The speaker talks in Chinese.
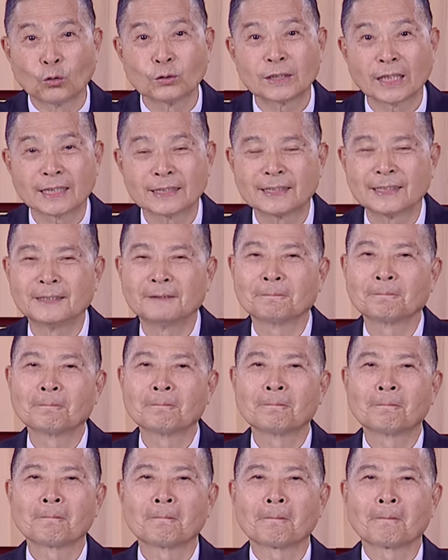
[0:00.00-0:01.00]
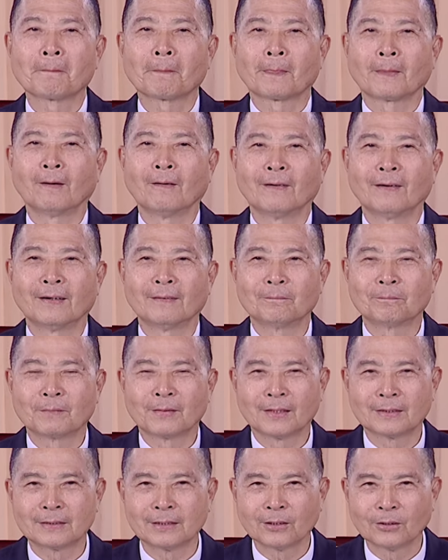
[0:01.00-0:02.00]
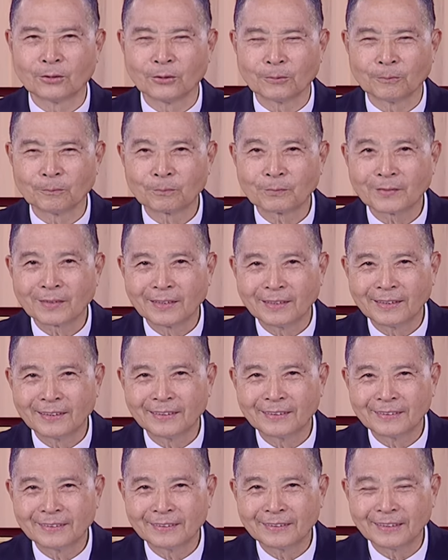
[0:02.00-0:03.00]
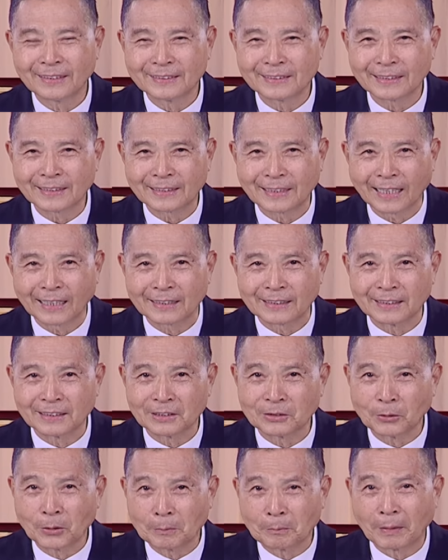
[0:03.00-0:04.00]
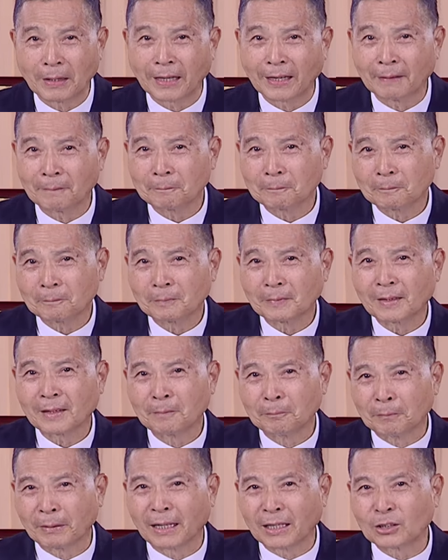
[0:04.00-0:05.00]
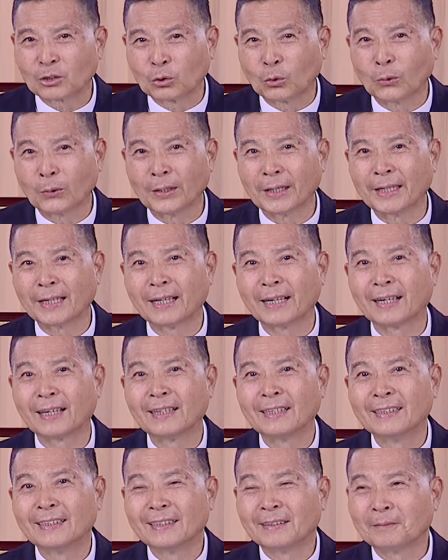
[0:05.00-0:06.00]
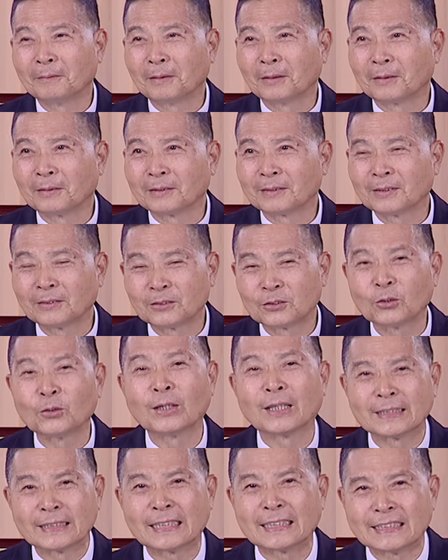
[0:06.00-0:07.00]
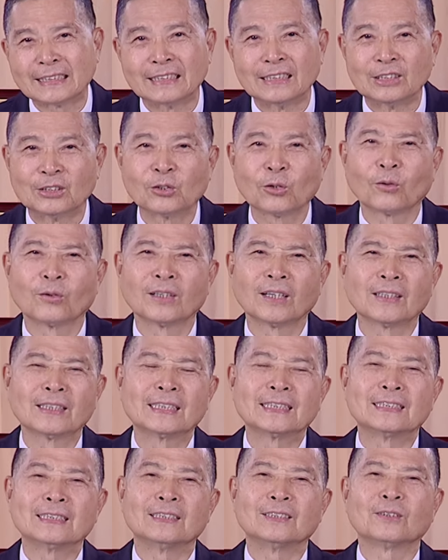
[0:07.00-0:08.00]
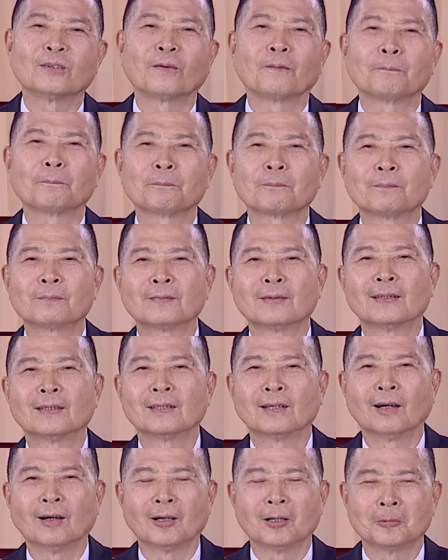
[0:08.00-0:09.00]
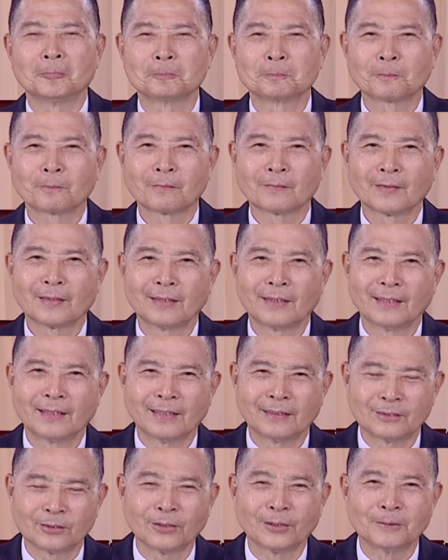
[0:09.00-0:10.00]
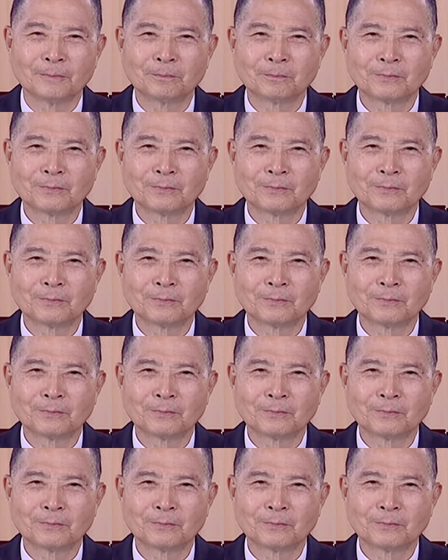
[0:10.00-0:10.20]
下去，啊，那结果那些大哥哥会把他把他推了，啊，就就那些举动，那些举动，好，这